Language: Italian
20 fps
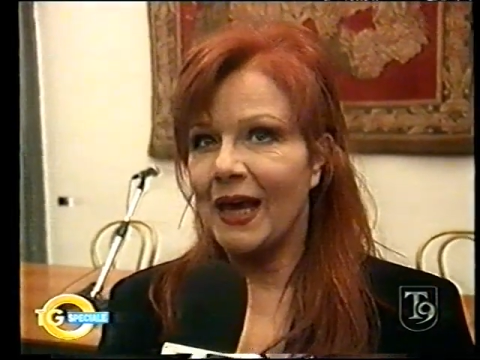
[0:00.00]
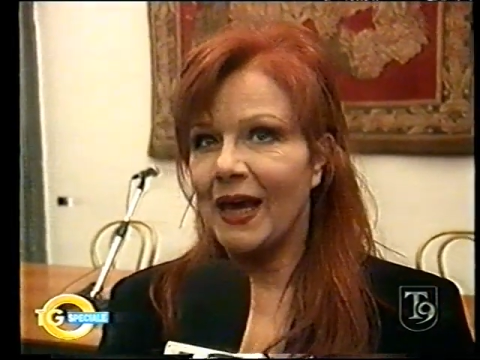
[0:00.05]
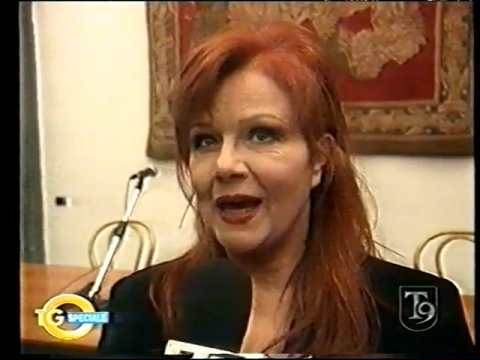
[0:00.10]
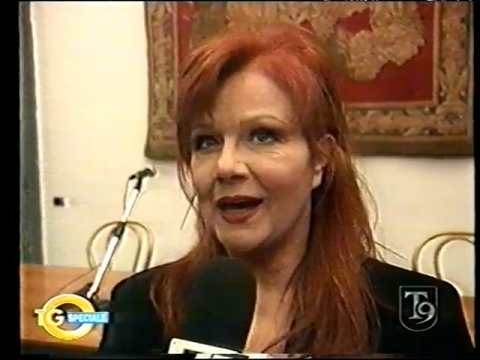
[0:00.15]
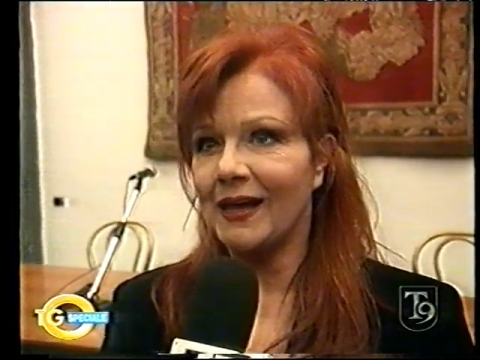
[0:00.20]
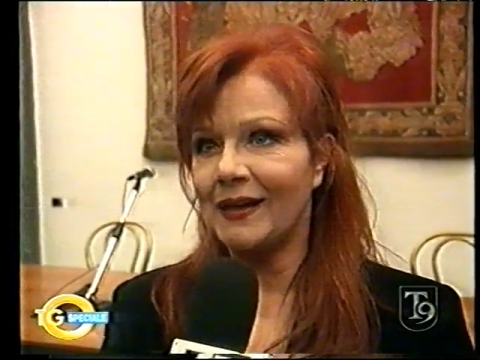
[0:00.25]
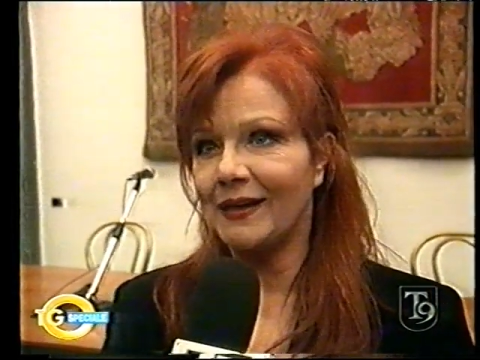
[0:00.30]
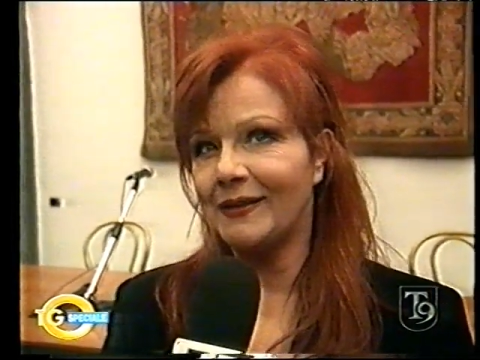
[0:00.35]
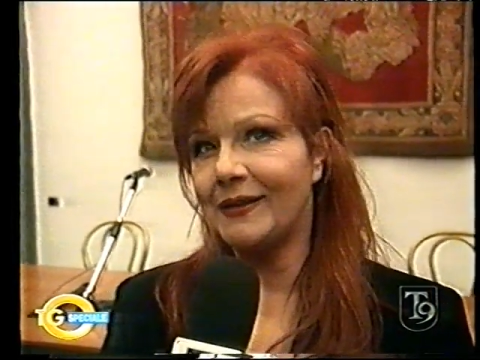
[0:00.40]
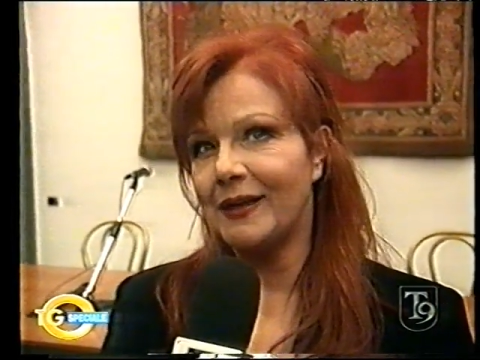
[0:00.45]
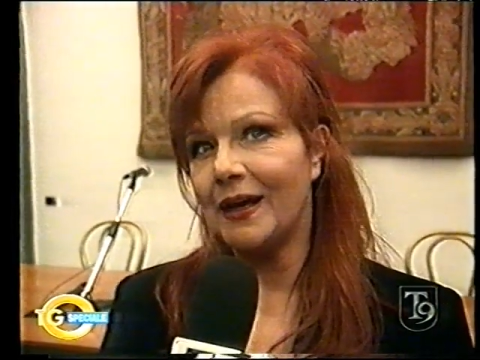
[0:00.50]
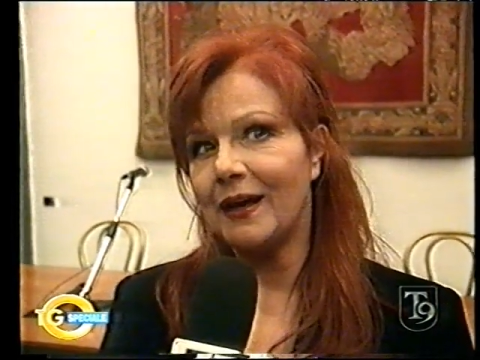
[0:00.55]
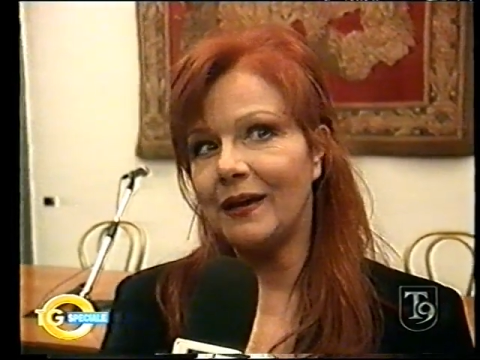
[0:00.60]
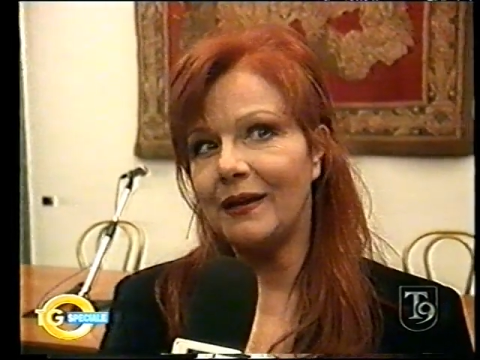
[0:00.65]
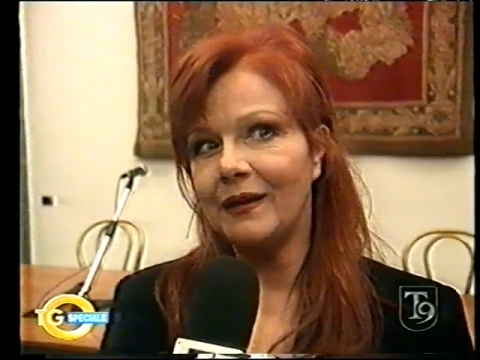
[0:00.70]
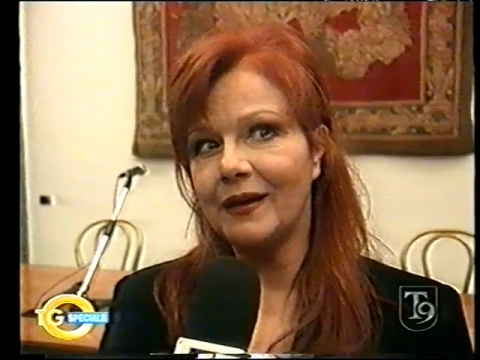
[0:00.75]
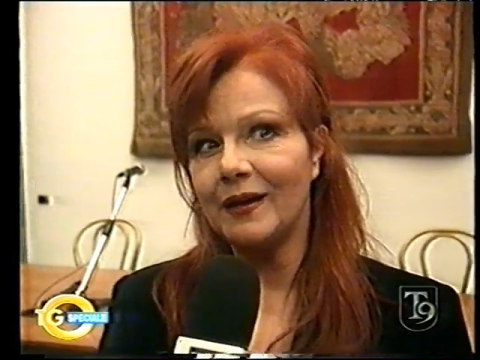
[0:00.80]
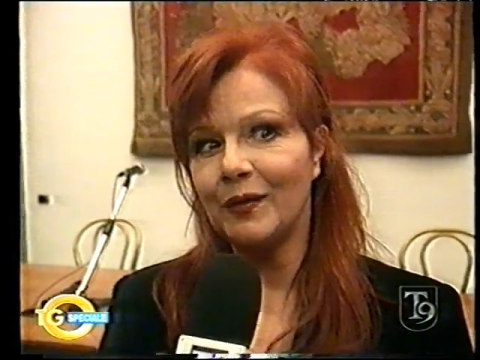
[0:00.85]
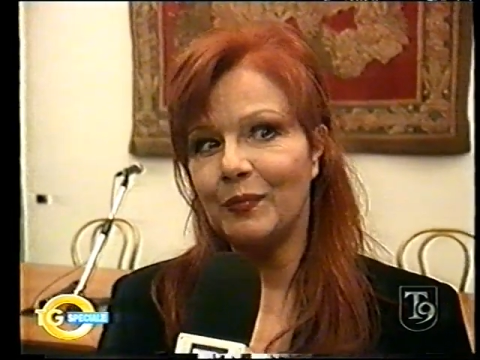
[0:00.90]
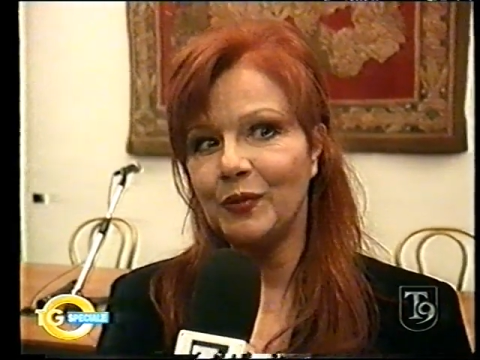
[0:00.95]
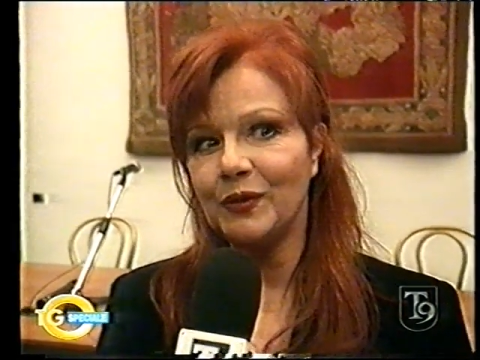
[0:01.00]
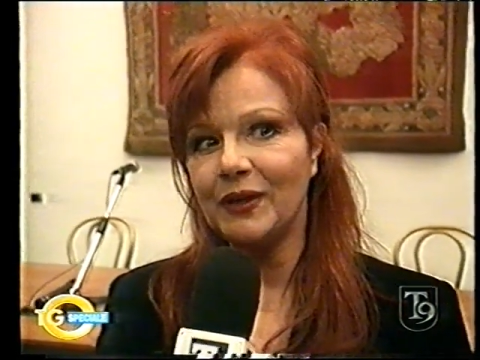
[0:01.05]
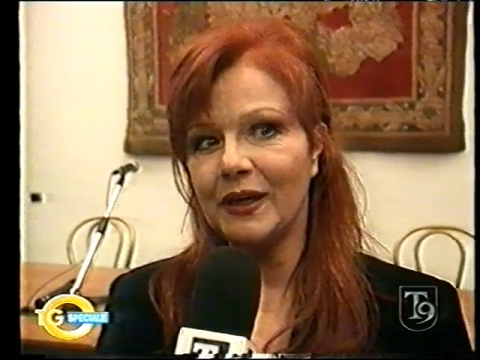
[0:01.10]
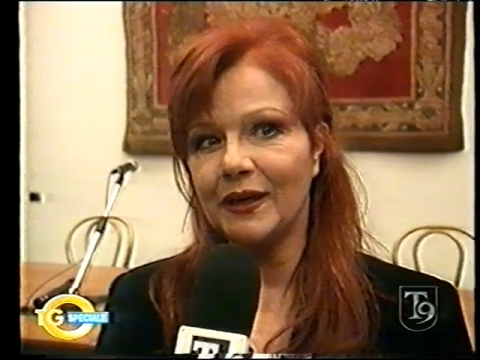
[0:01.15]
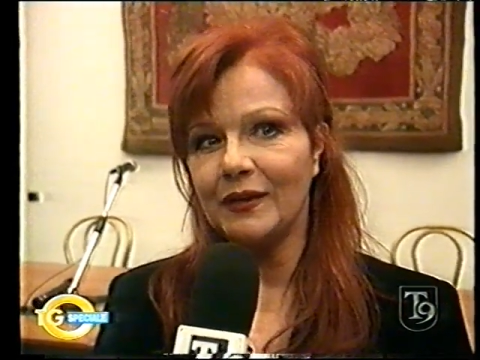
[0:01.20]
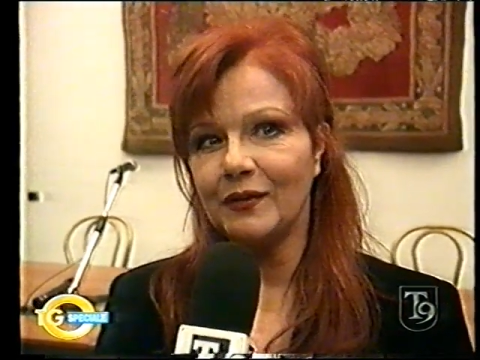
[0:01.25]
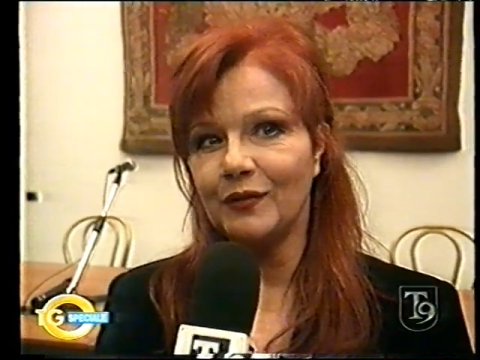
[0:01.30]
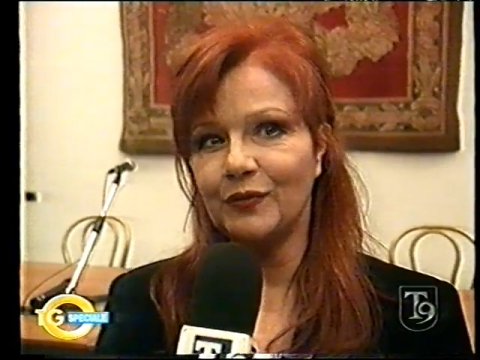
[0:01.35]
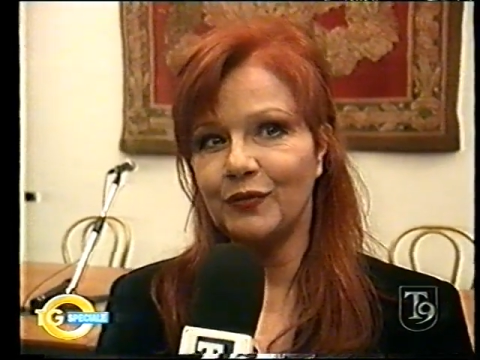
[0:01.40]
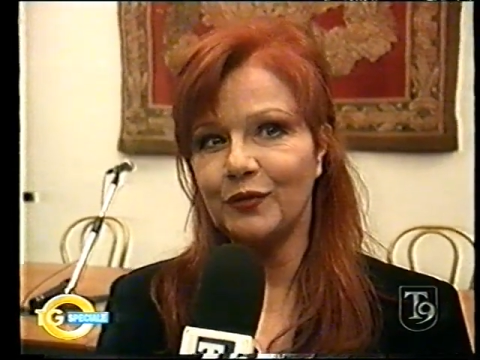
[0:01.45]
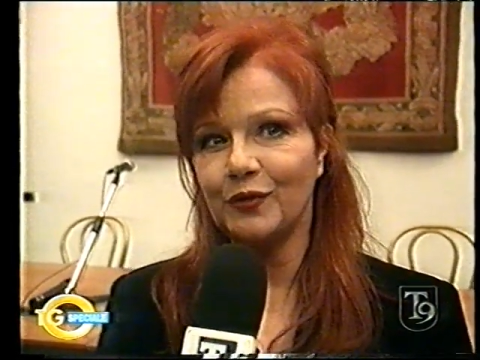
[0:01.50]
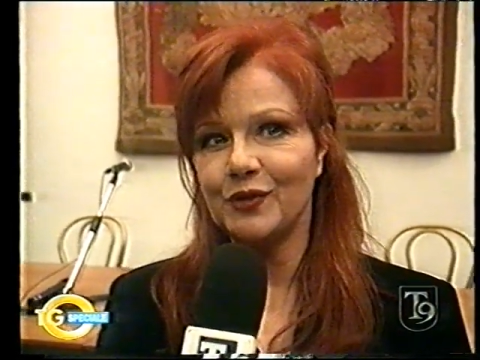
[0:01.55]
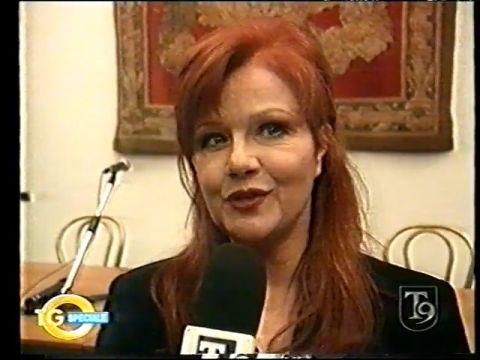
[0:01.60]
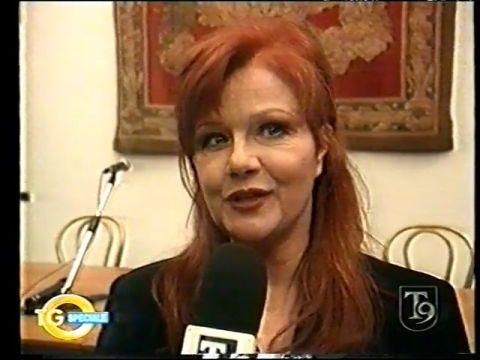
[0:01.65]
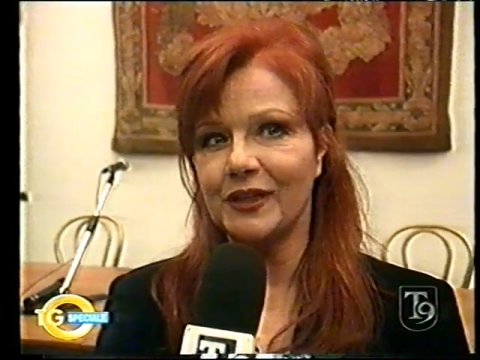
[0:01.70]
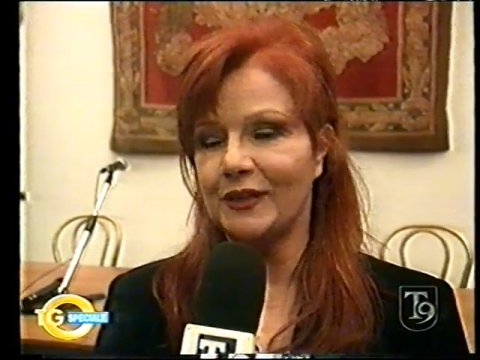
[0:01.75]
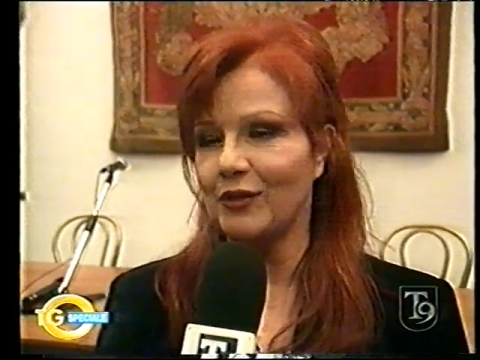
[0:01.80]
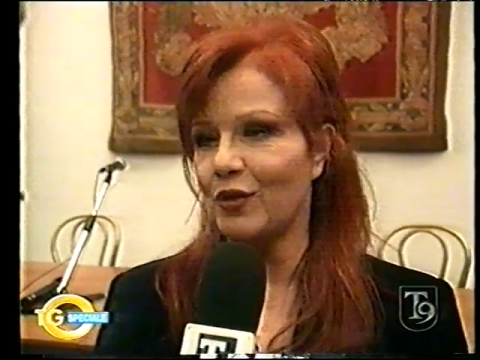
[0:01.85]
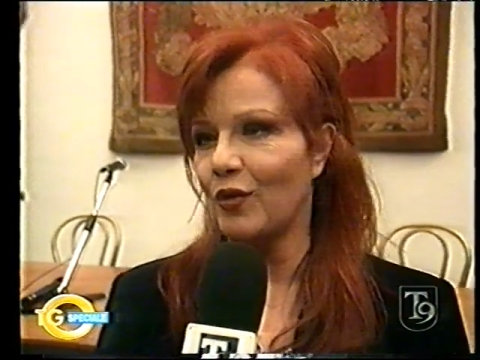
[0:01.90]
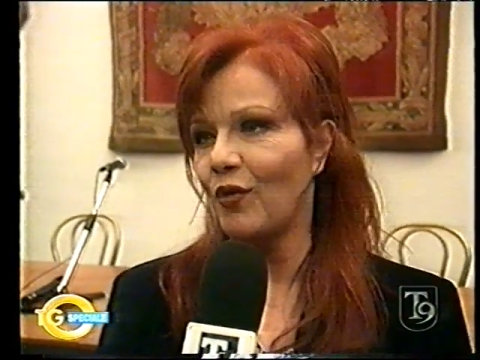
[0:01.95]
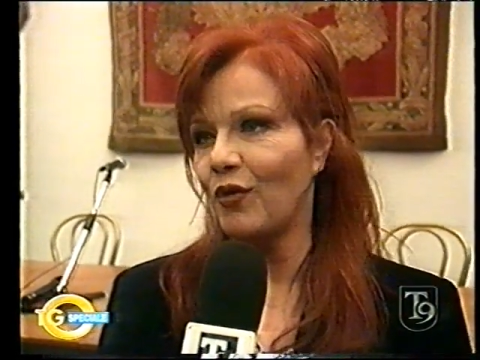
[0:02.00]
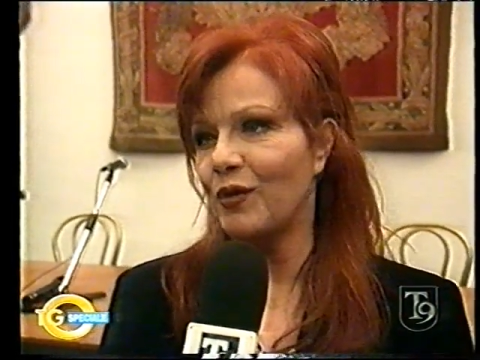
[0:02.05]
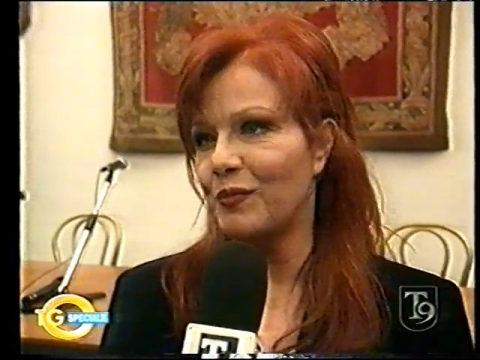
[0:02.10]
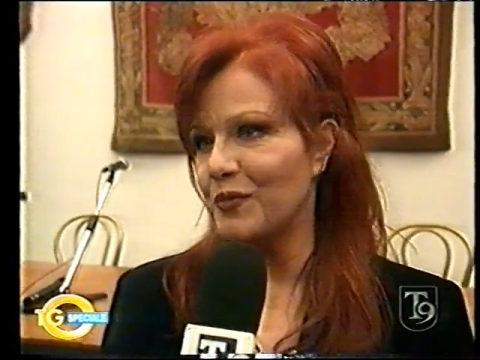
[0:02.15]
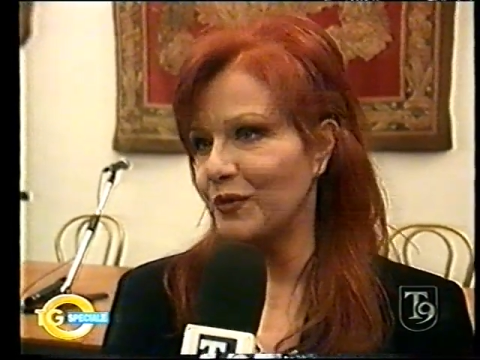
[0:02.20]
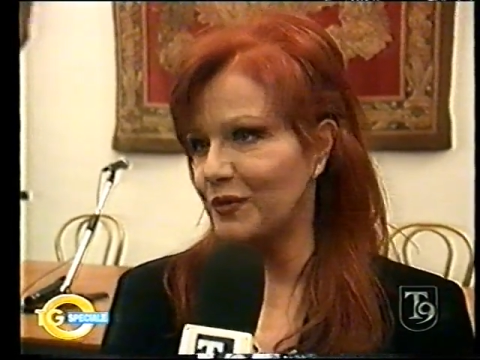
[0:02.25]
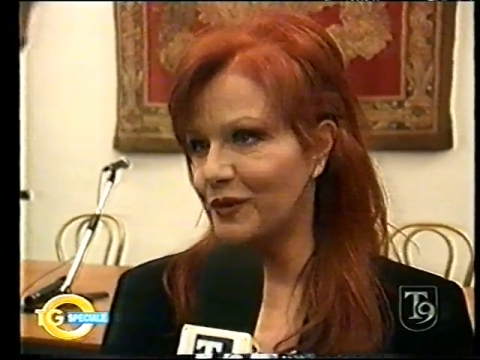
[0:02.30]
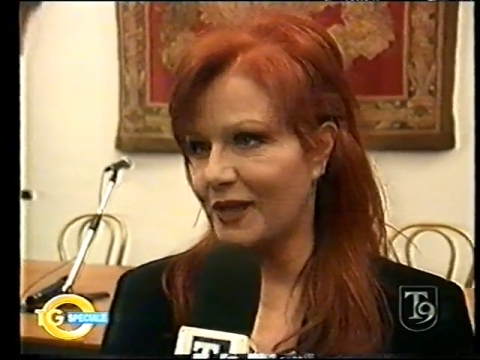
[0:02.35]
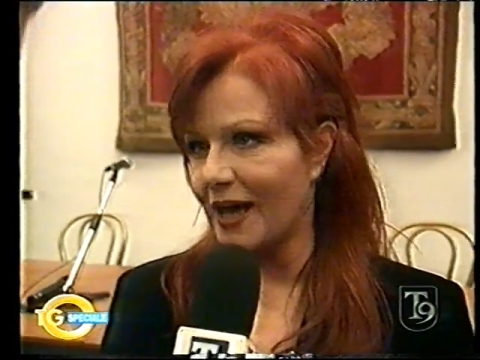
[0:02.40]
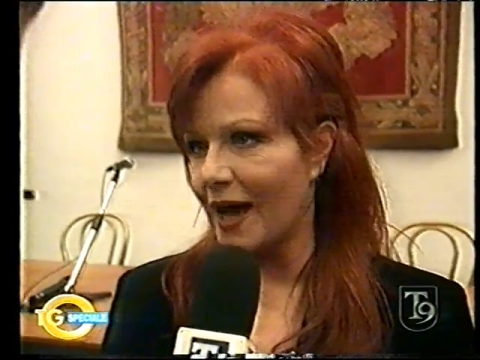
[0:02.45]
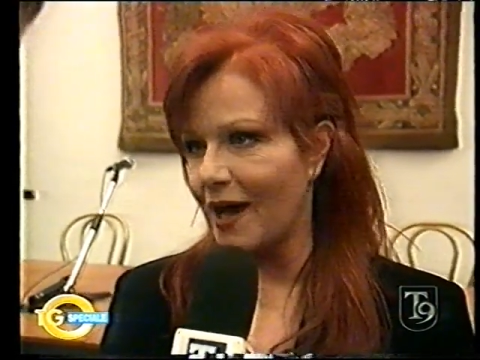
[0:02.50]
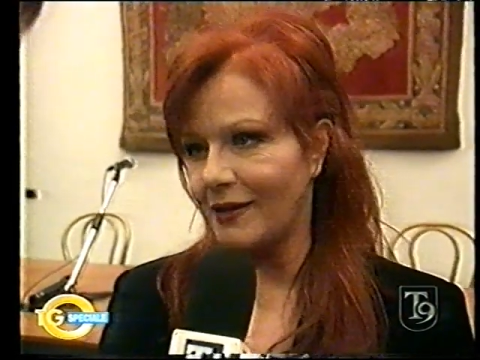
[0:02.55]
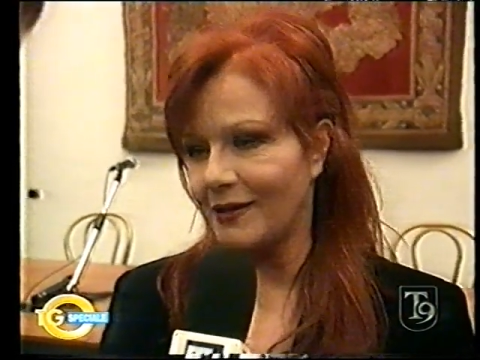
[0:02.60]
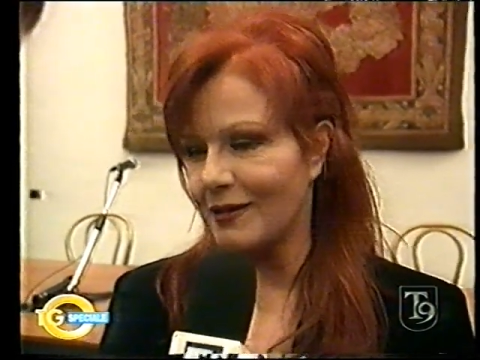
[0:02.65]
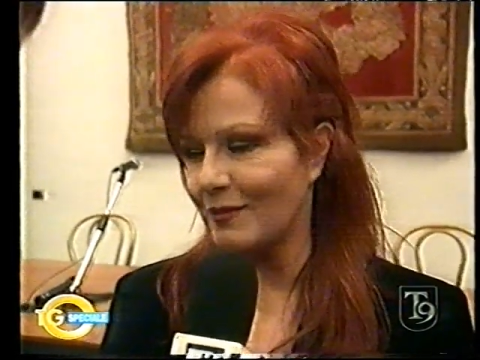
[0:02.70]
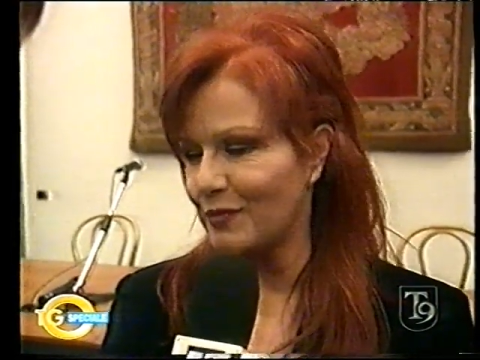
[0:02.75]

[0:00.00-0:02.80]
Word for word: A Natale e Capodanno forse andrò in montagna,